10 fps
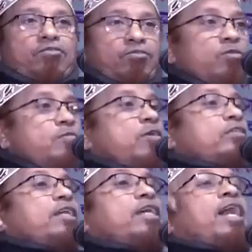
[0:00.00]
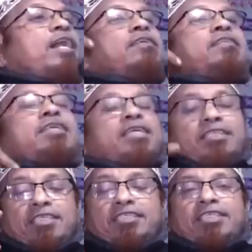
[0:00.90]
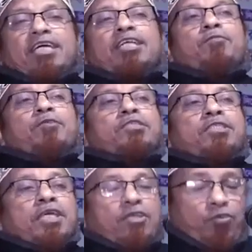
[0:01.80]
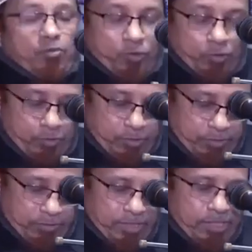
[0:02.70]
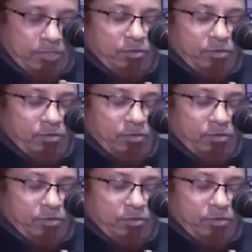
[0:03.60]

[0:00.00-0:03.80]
কোনো মতে গায়ে দিয়ে এসে চেয়ারে বসতেন আর ঘুম শুরু হইতো না